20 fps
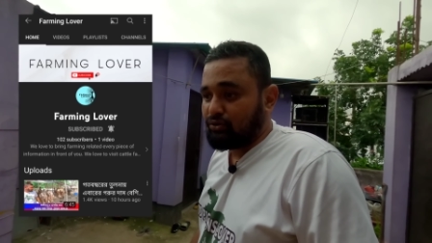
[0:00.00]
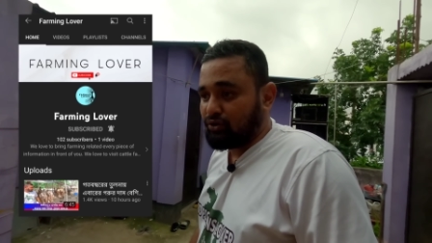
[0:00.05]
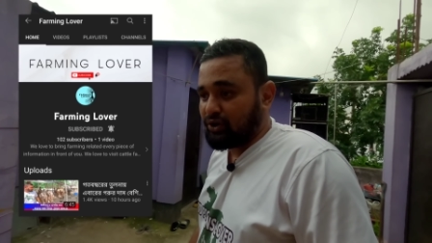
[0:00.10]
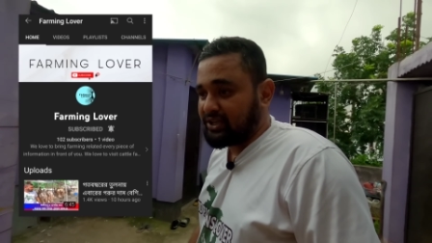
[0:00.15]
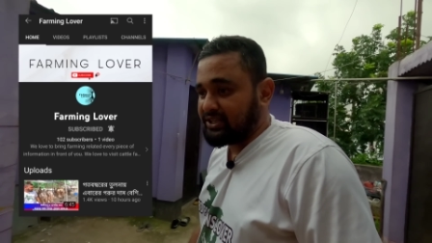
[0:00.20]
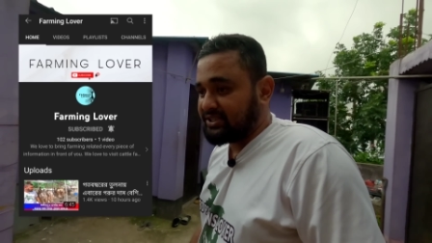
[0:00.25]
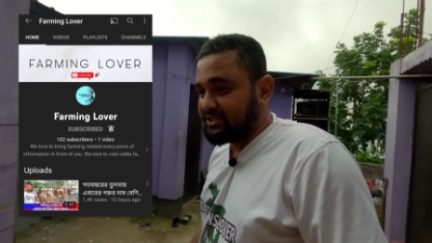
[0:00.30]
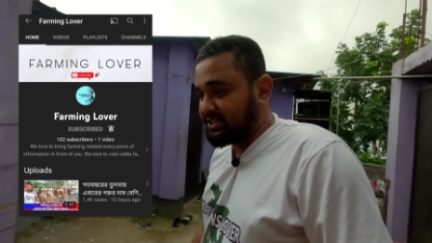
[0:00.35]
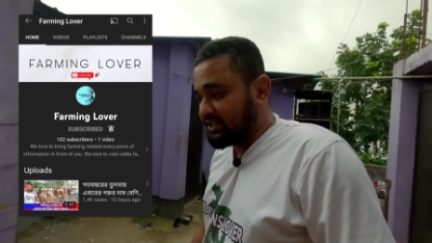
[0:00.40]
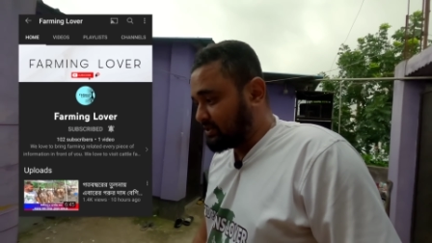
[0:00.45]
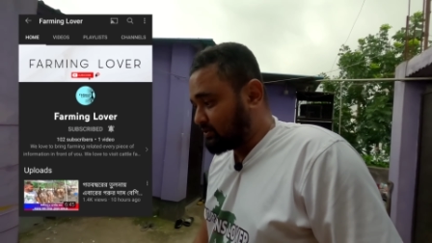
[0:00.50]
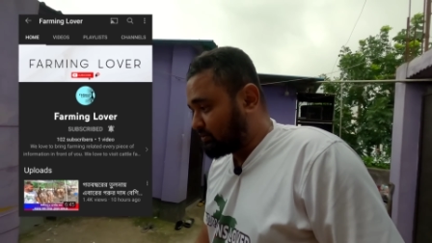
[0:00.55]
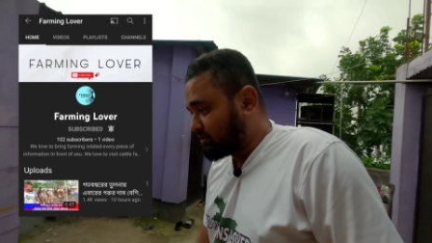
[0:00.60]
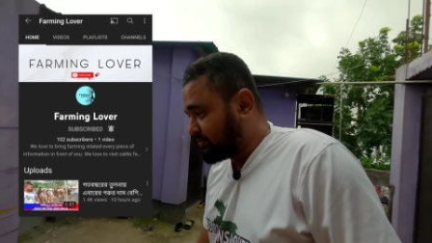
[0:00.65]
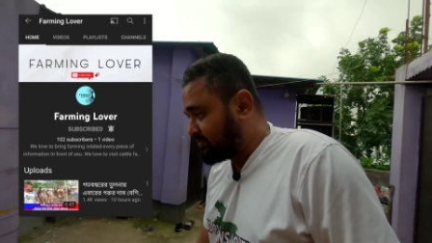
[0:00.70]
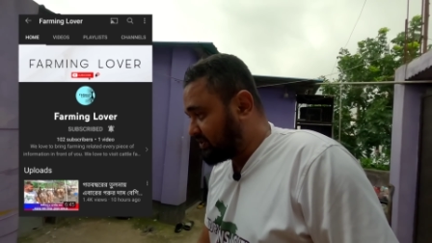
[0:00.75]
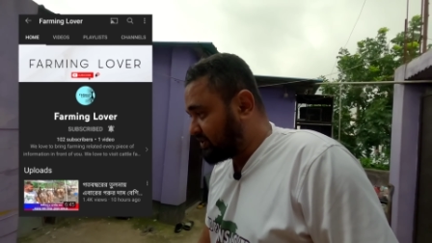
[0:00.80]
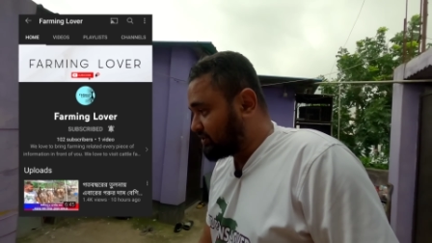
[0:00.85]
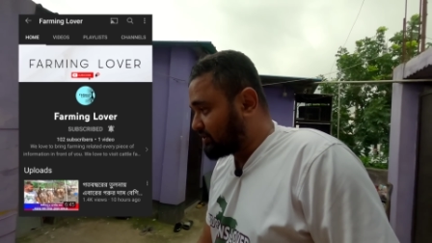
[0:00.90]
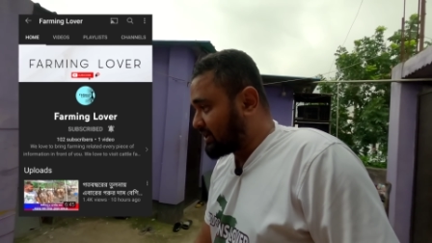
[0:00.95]
করে দিছি
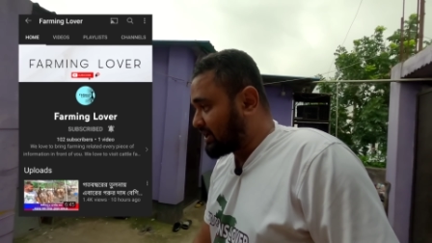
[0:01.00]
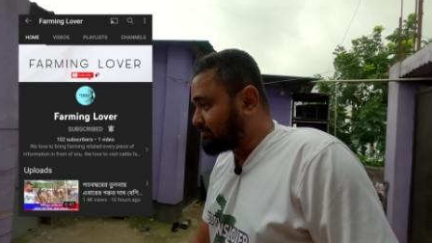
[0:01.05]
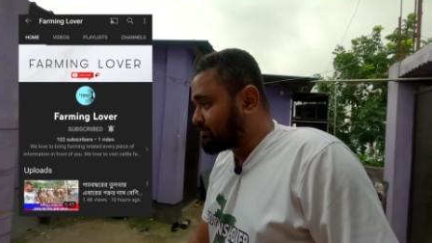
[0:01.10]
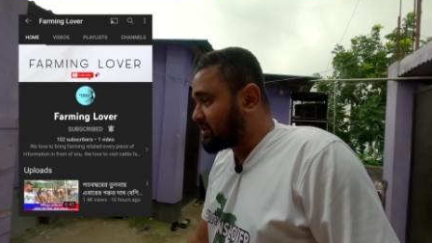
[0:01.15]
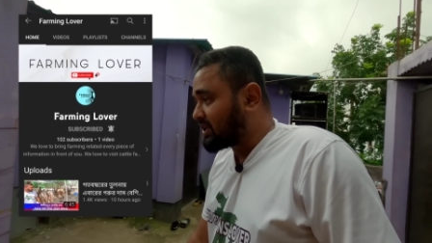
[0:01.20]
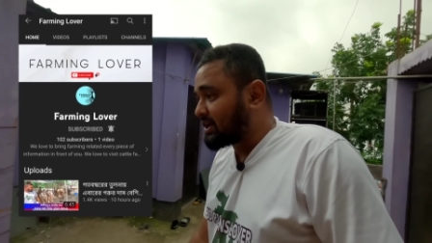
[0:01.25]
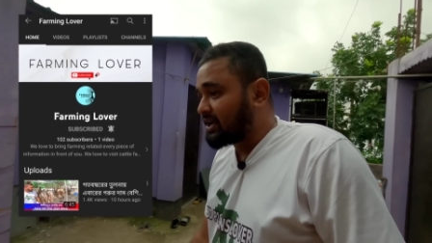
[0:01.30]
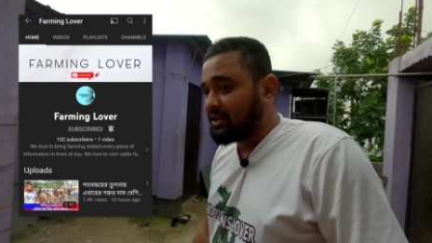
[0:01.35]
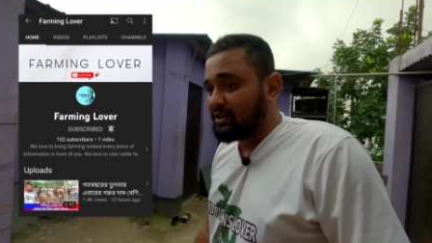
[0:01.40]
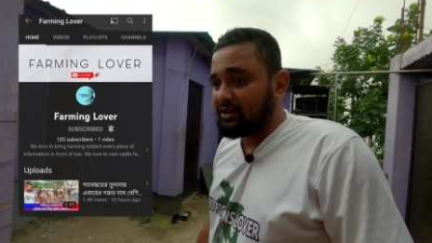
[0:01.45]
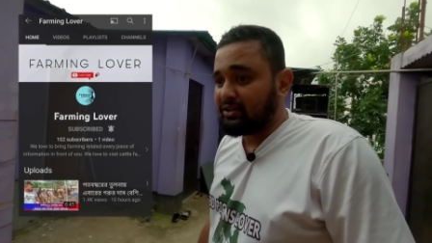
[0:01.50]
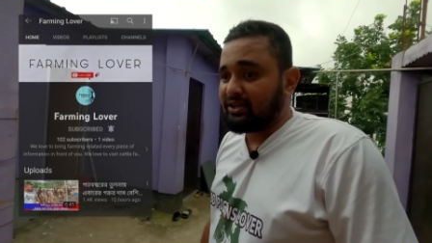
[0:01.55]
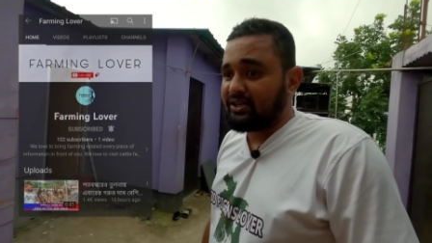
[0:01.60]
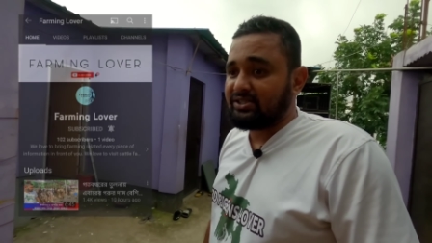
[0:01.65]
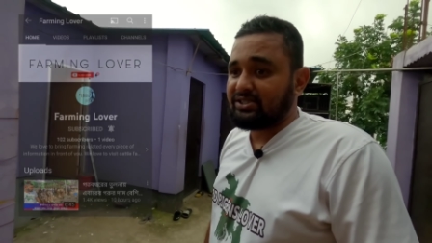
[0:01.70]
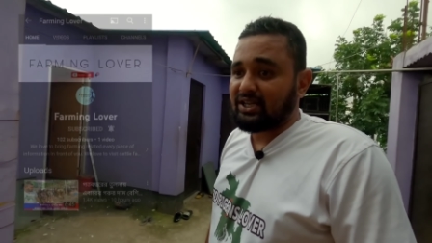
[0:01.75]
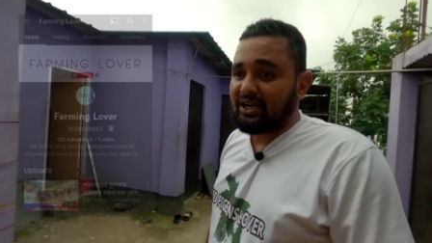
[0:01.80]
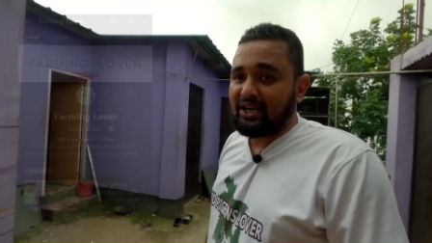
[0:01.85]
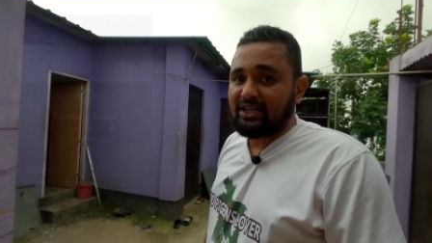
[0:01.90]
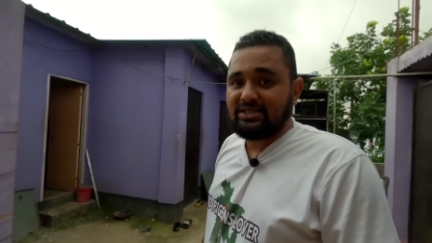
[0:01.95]
ওই ভিডিওটা আপনারা
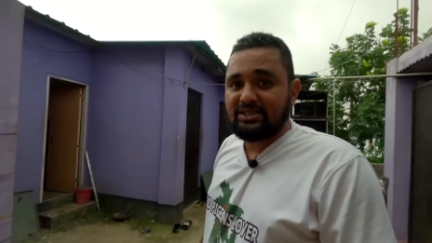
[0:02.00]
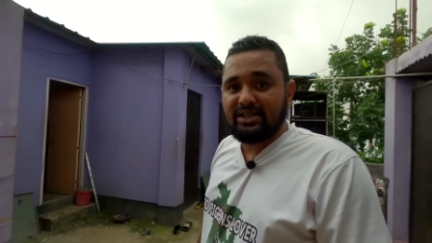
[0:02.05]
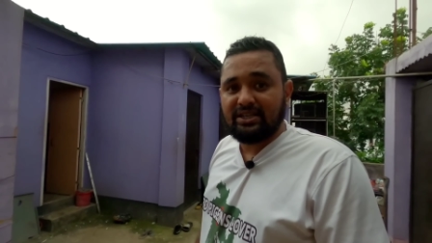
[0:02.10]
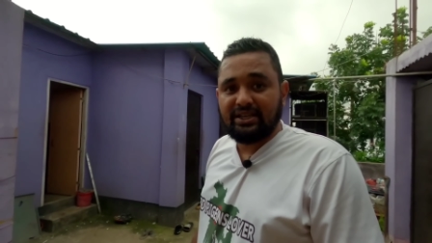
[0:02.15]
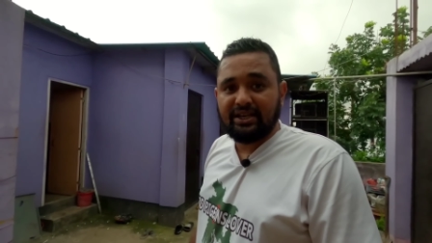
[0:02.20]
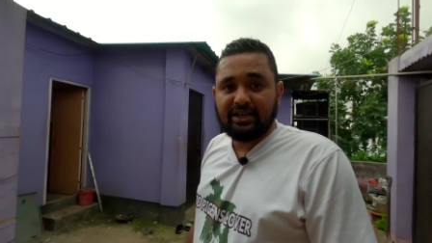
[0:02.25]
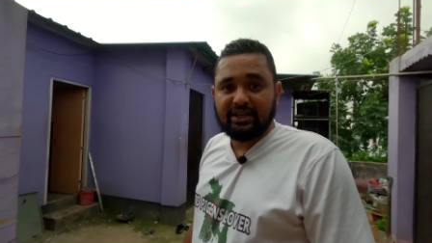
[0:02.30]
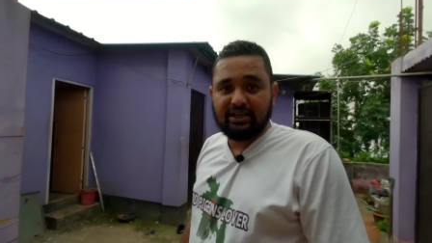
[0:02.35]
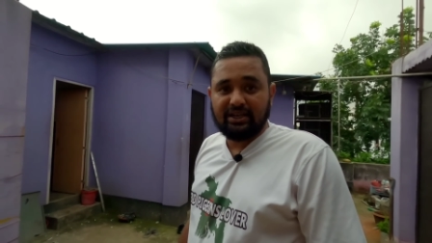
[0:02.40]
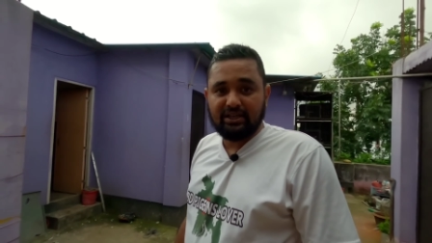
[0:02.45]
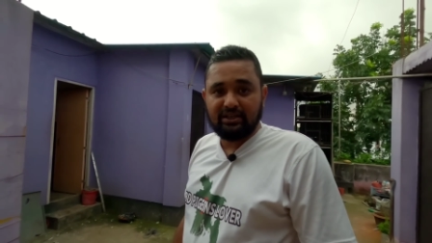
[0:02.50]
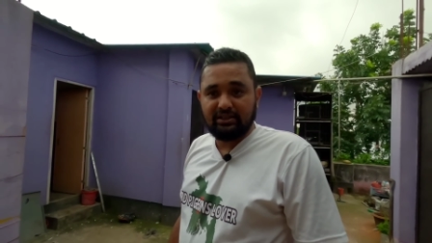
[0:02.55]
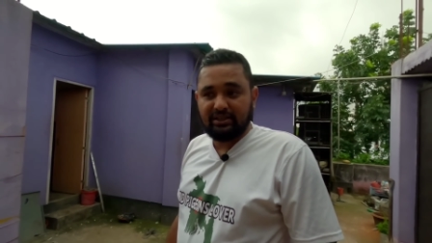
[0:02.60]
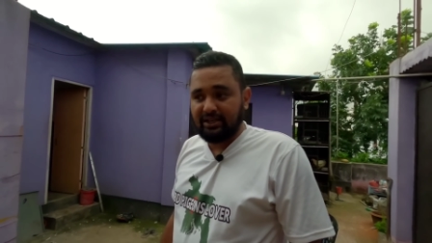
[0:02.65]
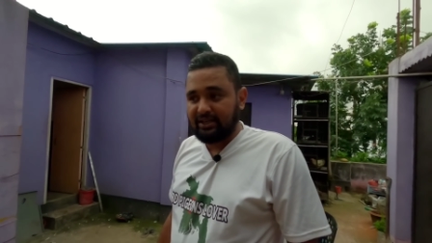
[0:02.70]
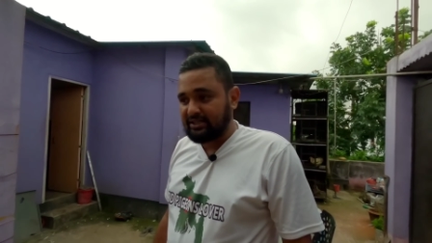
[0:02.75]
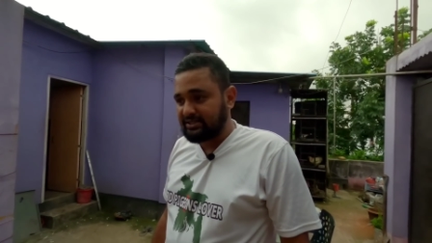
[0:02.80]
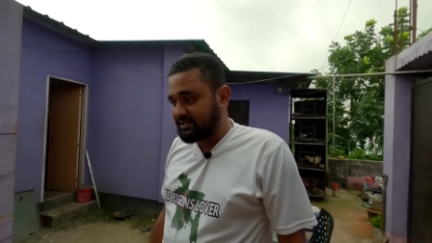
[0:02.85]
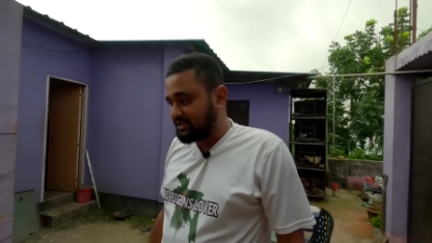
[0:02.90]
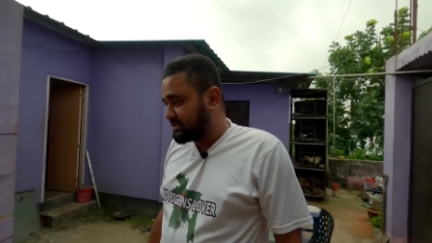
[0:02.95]
ইনশাল্লাহ যেয়ে দেখে নিন
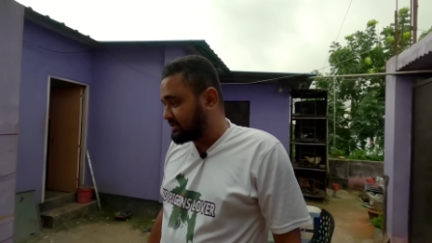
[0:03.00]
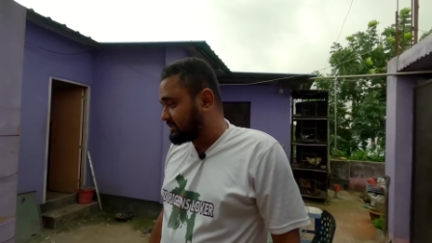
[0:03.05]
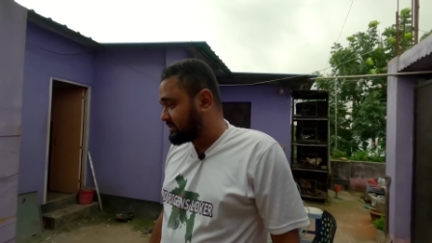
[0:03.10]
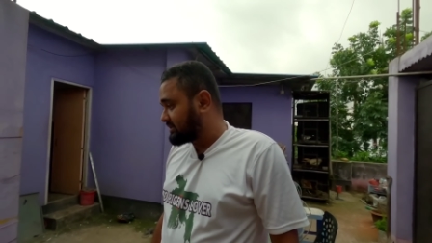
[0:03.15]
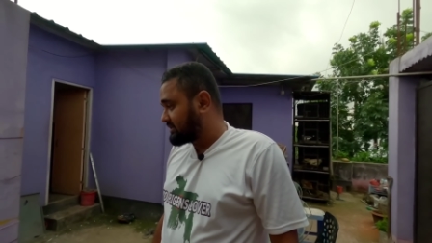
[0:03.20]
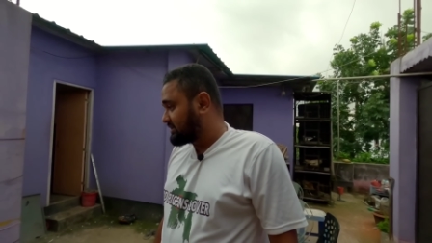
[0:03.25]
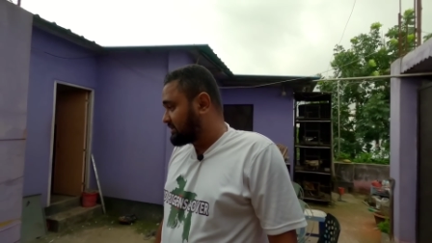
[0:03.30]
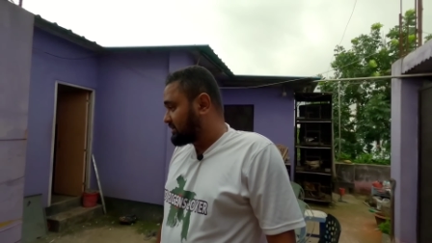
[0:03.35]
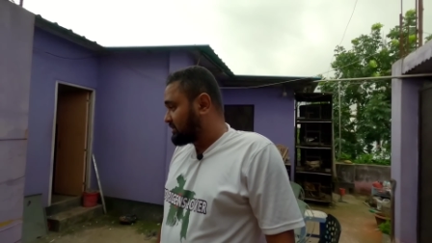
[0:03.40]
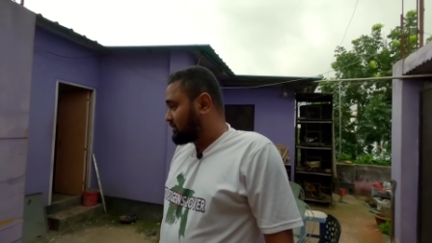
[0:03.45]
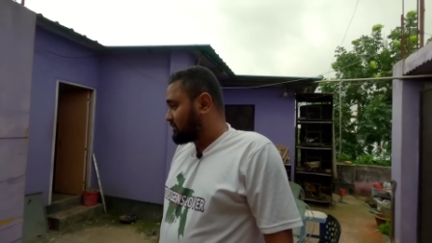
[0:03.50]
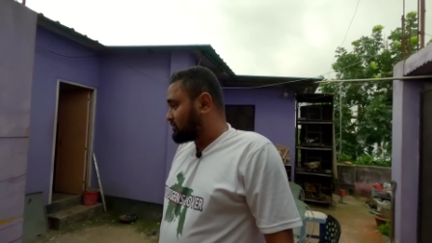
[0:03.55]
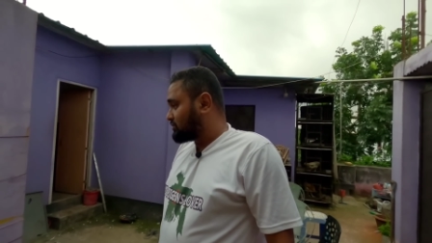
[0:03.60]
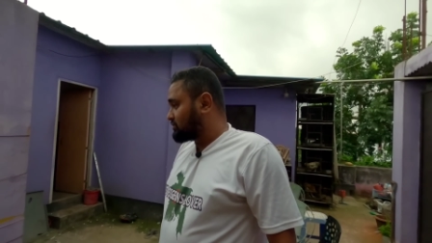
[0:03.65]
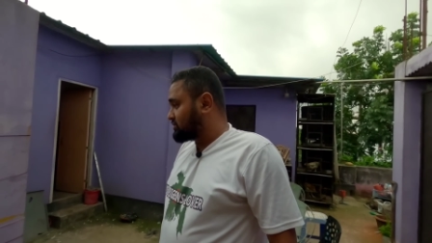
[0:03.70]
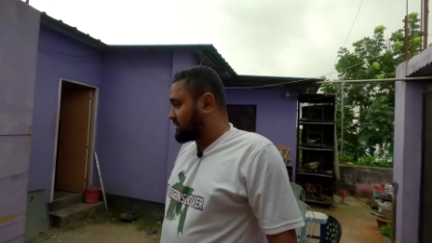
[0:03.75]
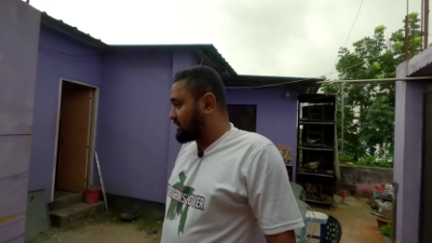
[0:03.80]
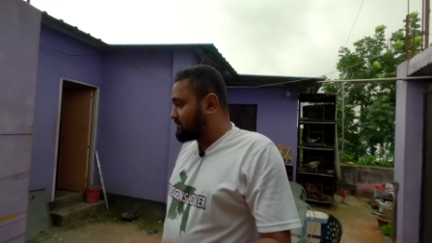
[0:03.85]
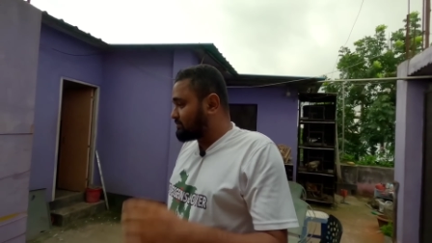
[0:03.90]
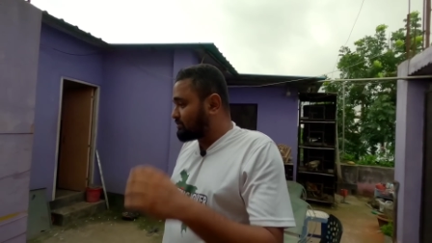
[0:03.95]
ঠিক আছে তো